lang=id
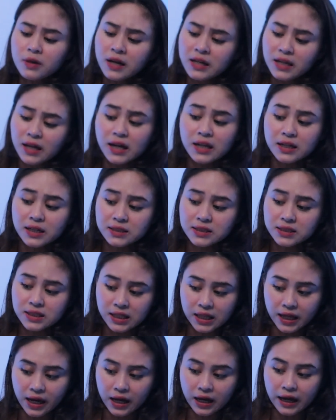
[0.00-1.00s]
ini kan
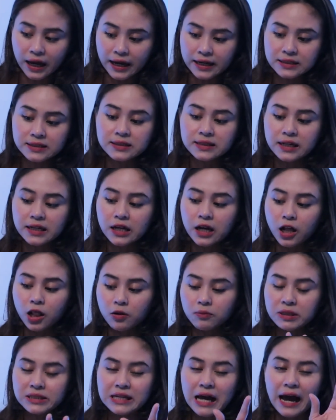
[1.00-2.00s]
kecil ya guys jadi
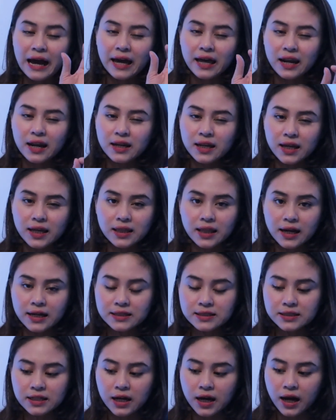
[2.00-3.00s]
kalau bisa airnya dikit
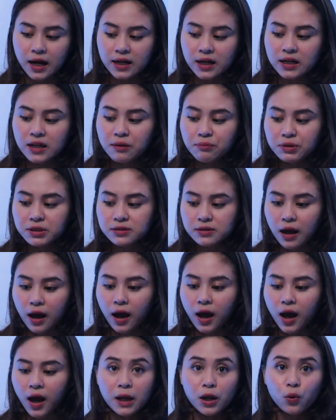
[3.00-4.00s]
aja karena dia
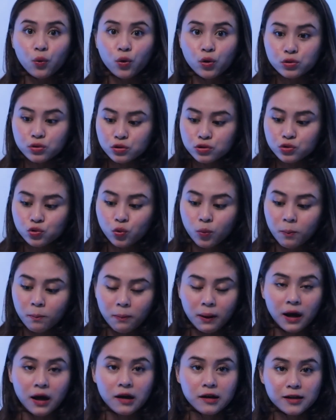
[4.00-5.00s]
bisa penuh terus
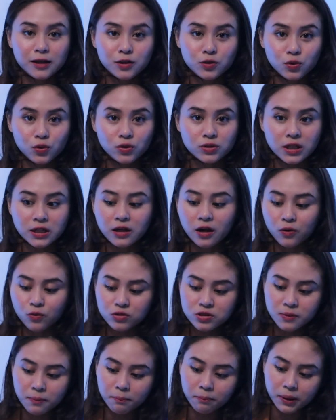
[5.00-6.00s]
tumpah gitu tadi
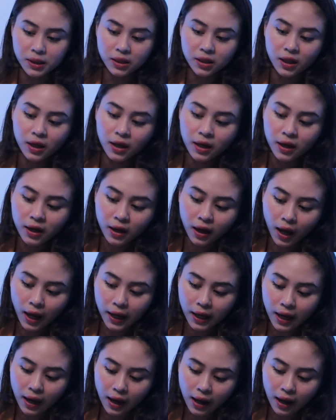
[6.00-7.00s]
aku sempet
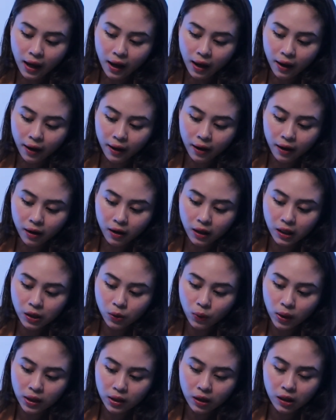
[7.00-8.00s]
kayak
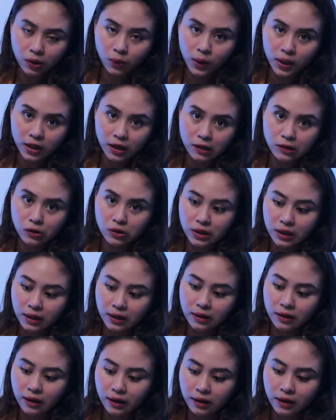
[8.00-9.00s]
keluar-keluar gitu
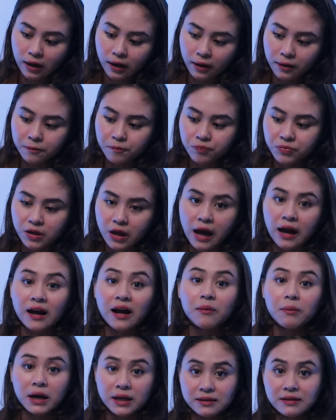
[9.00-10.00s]
dikit airnya
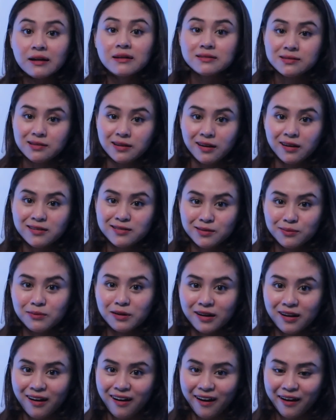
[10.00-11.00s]
agak banyak sih
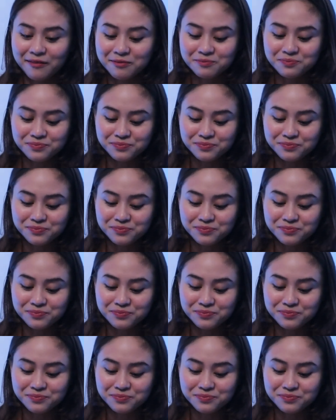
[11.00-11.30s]
sebenarnya